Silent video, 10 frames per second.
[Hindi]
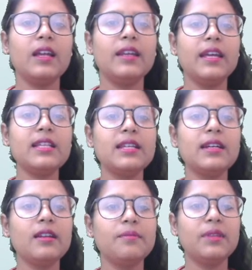नेक्स्ट
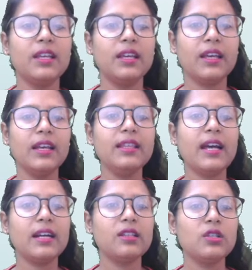अगर हम देखेंगे
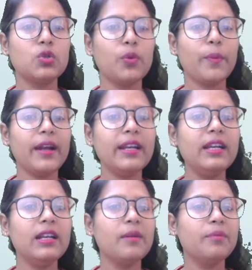दैट द
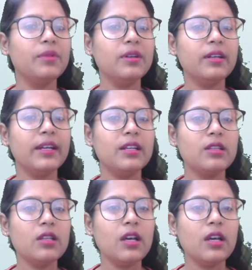सोमैटिक नंबर इन